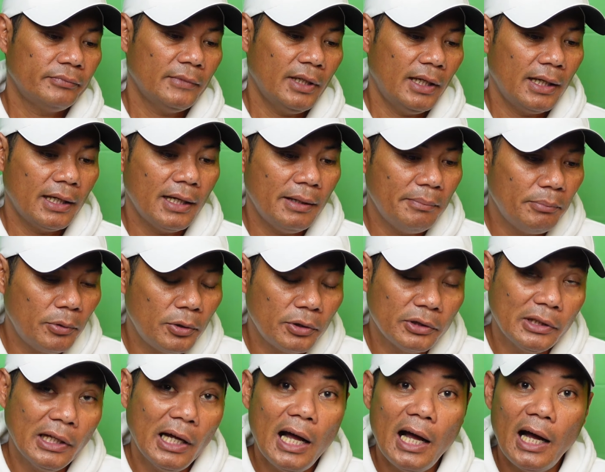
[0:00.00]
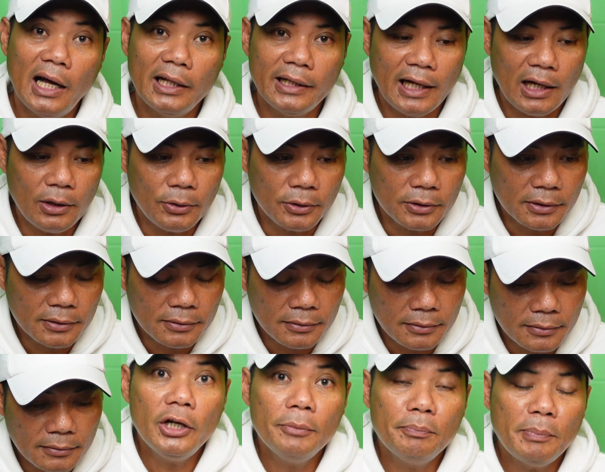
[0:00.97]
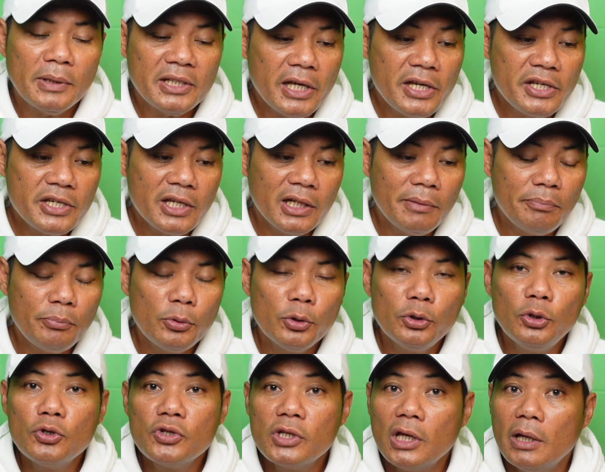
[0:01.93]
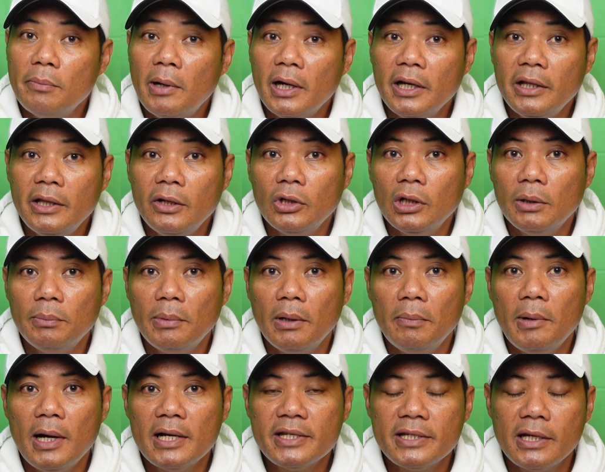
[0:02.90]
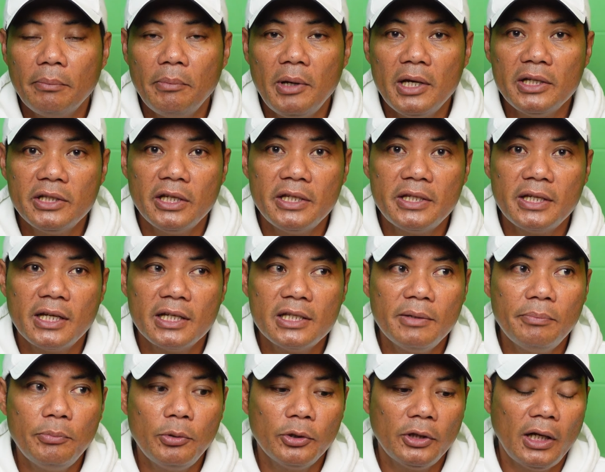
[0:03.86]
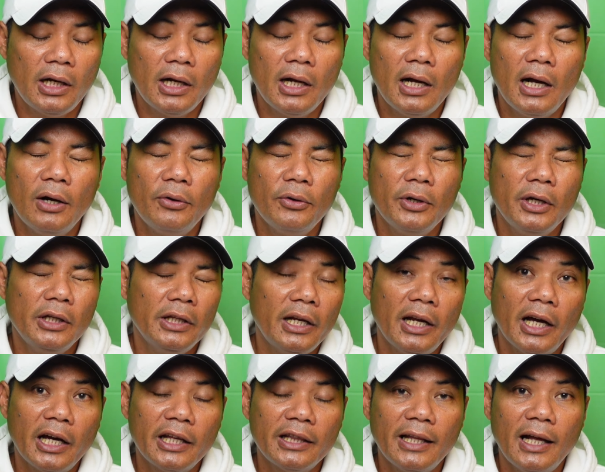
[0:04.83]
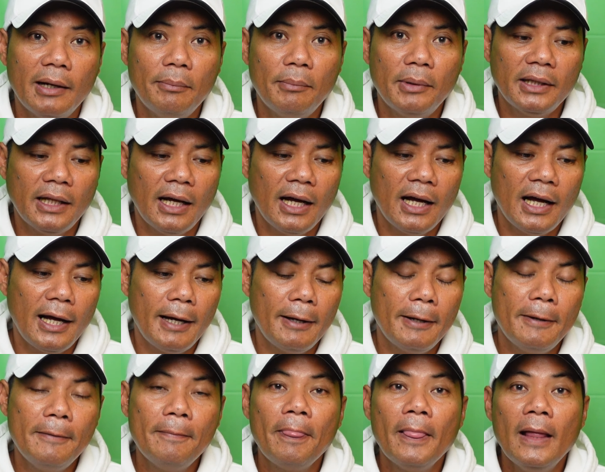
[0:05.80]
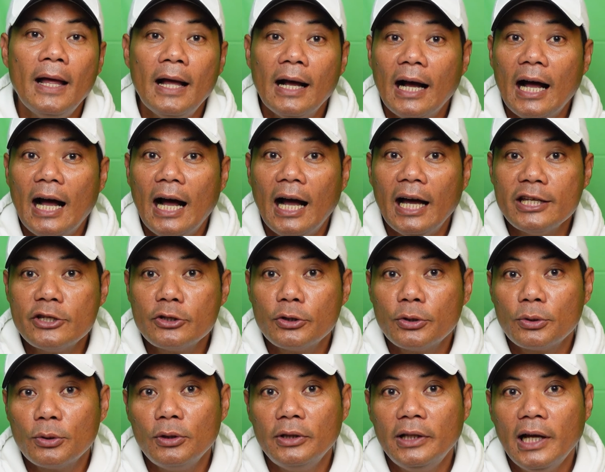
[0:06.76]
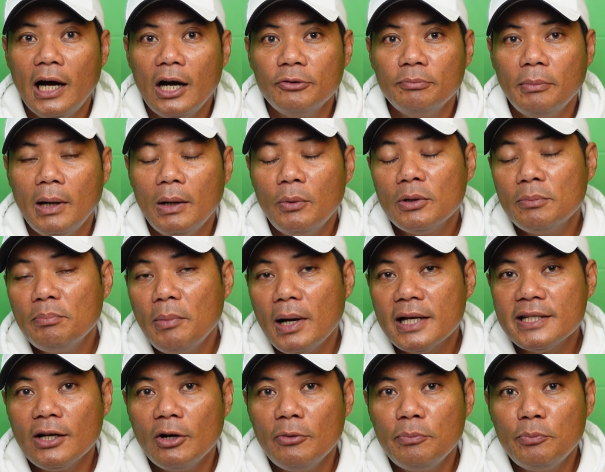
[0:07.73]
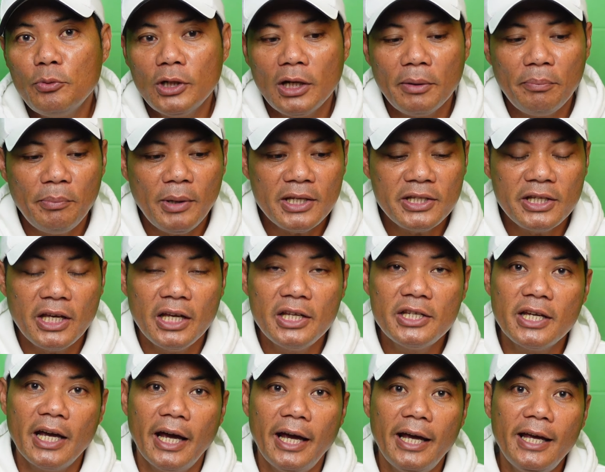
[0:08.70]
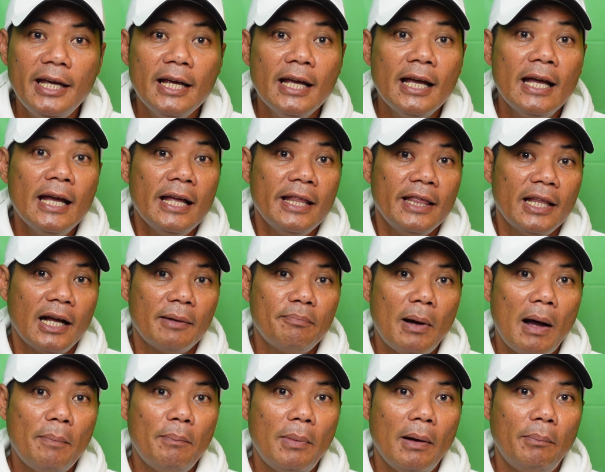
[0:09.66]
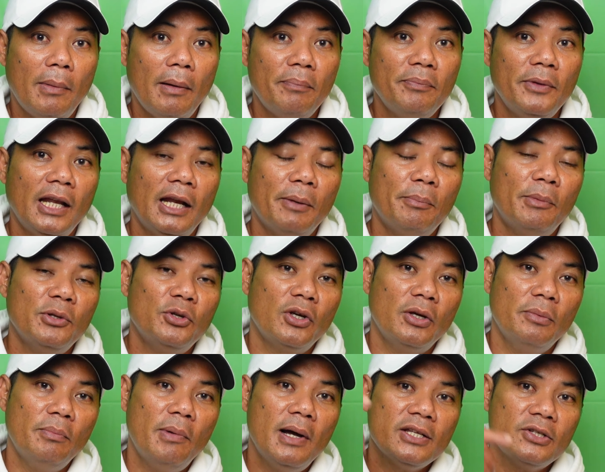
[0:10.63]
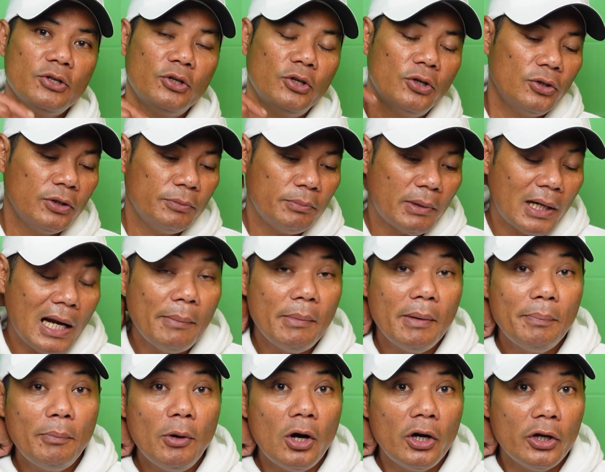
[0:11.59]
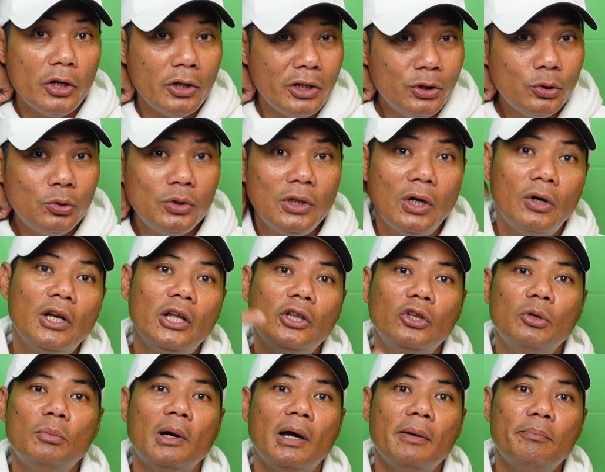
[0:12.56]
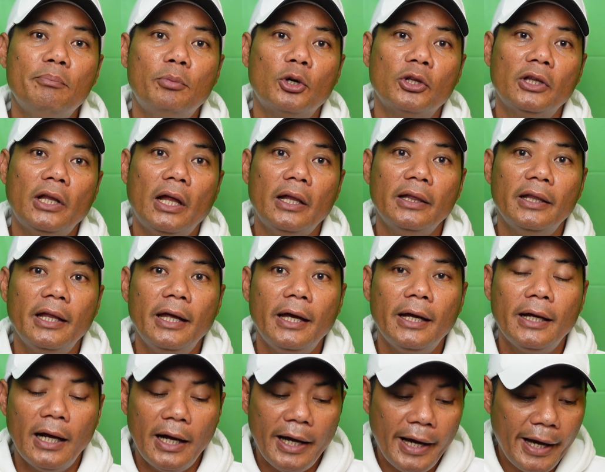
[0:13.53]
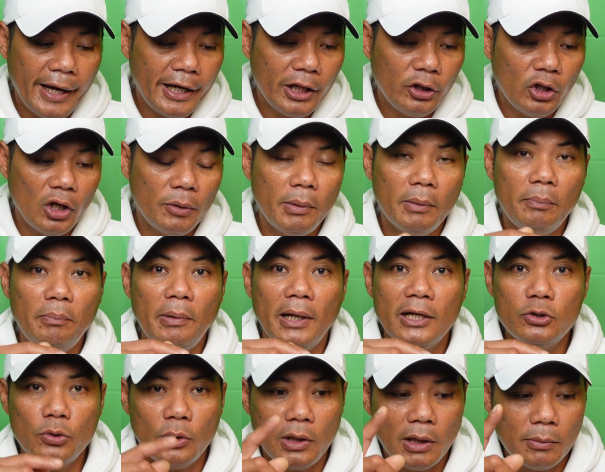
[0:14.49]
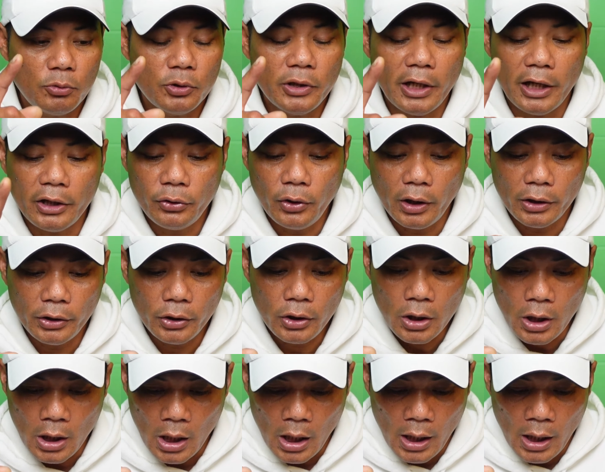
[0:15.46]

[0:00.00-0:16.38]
Talaga pong nakakatakot. Yun, pasensya na po dun sa ibang hindi ko nababasa ang message kasi po talagang ako ay nalakit na ang mata ka, kaka-scroll down. Bawat basa ko po ng message ay nagpapop up na naman yung iba. So marami po, inuna ko lang itong mga importante. Kagaya nito, ipiplex ko lang muna ito. Ano?